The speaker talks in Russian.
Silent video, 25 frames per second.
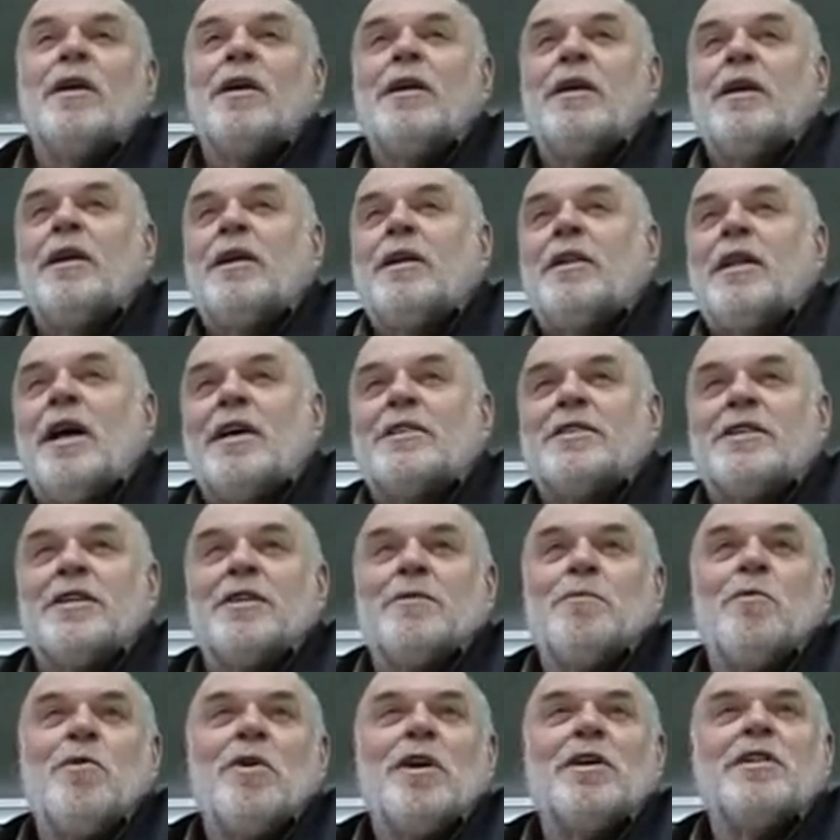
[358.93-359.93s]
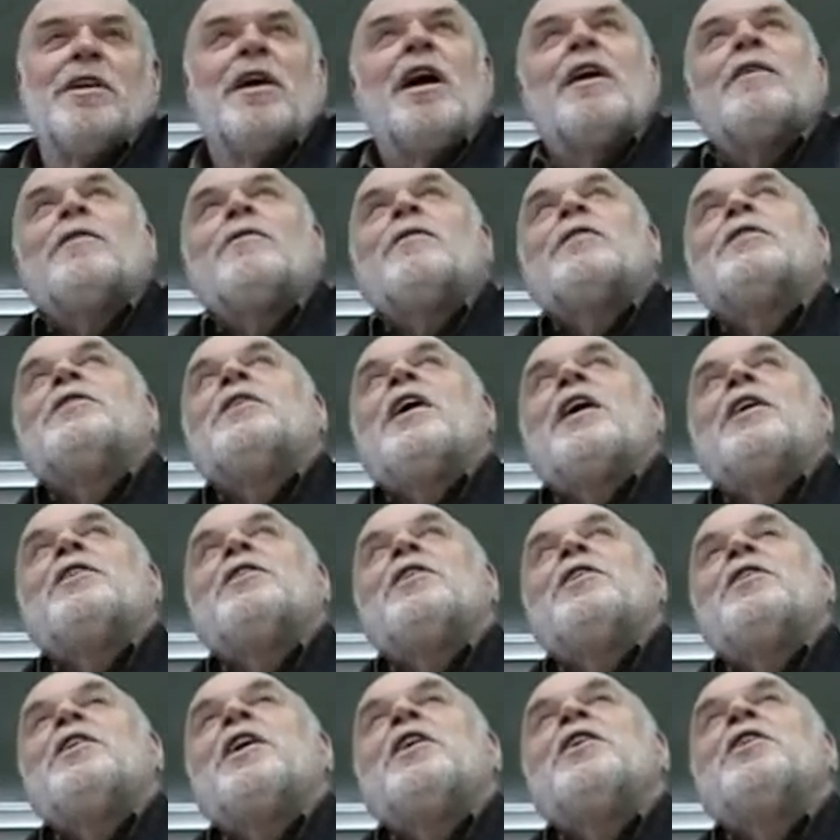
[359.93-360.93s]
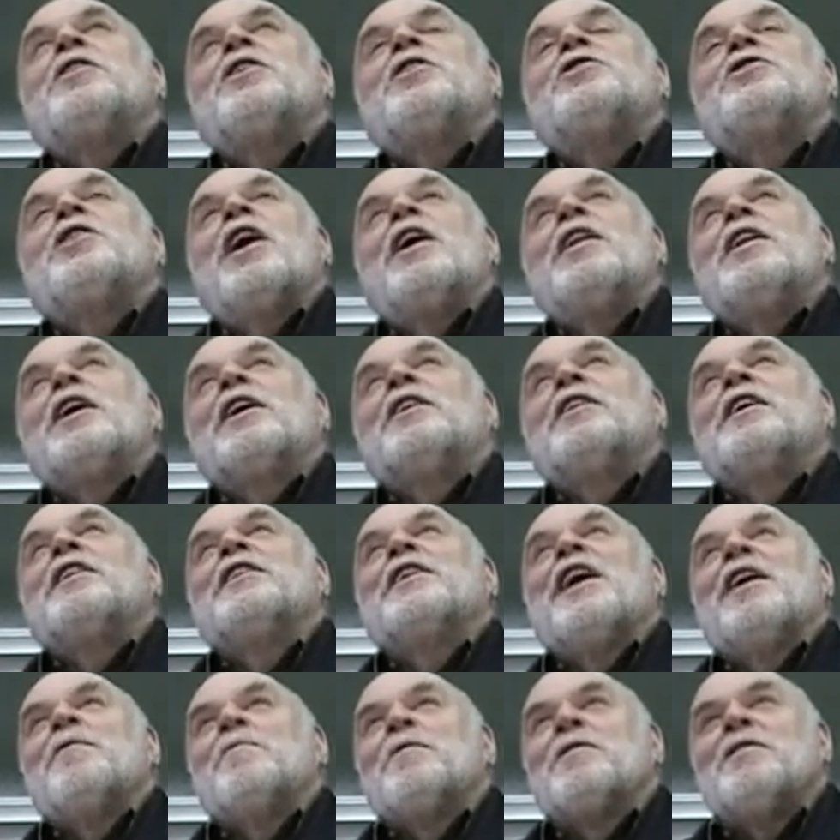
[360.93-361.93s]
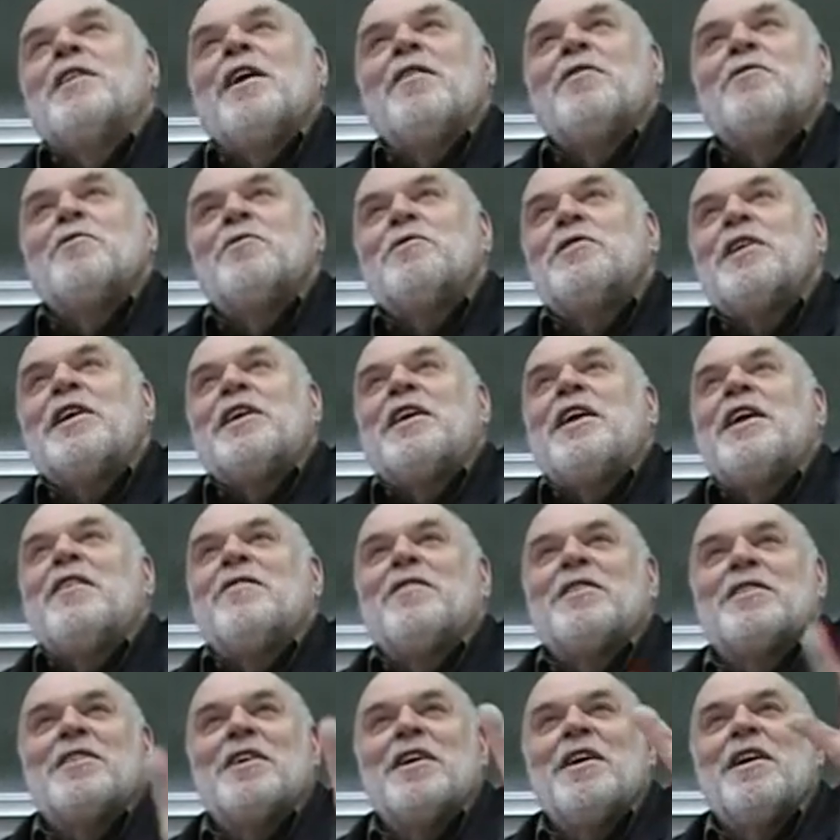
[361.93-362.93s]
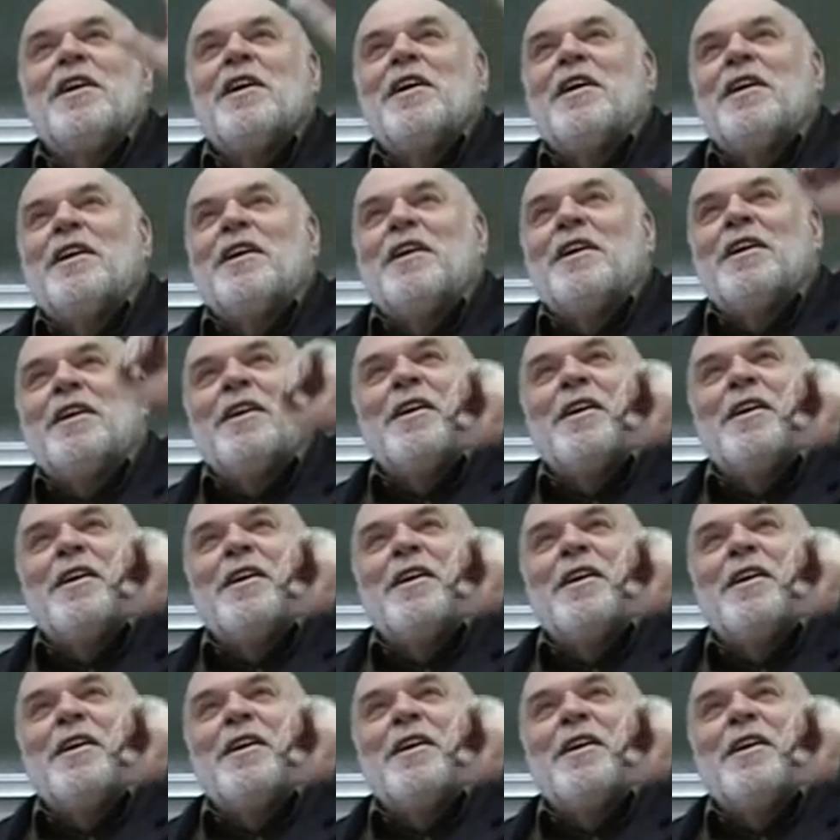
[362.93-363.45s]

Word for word: и, так сказать, Бог это как вот некий, некий начальник над нами, да, ну, такие вот а,